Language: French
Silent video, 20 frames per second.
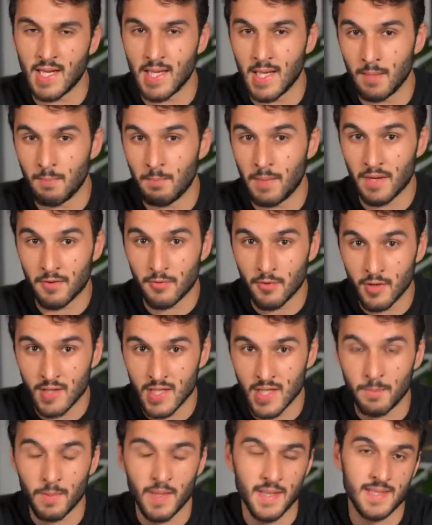les personnes
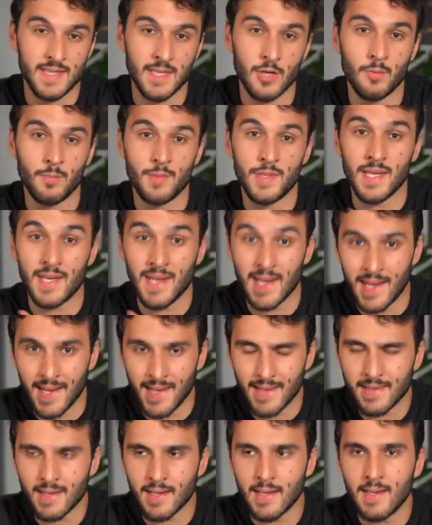qui prennent ça au pied de la
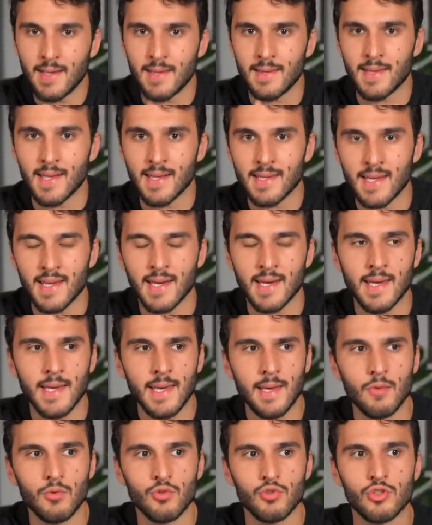lettre,
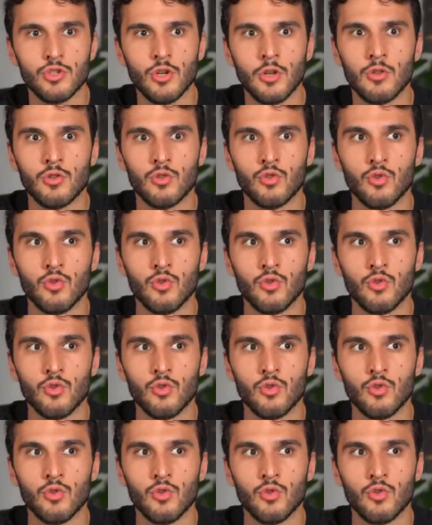d'intégrer une sorte